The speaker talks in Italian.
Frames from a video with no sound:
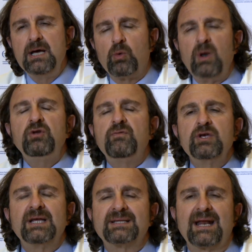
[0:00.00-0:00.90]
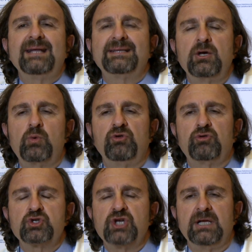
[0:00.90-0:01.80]
Quando voi entrate in
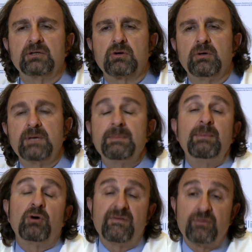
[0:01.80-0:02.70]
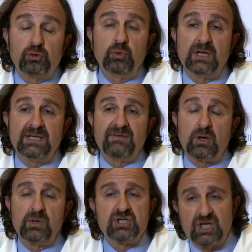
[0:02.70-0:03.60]
questo centro, e abbiamo la fortuna di
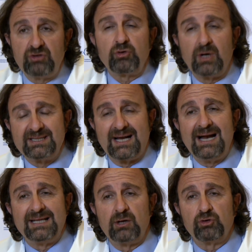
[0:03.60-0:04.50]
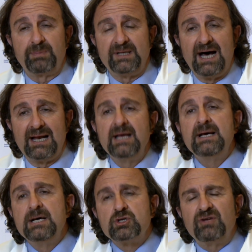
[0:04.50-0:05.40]
avere un eccesso laterale dall'ospedale,
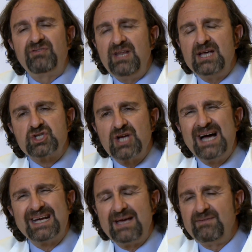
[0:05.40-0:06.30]
cioè si riesce anche a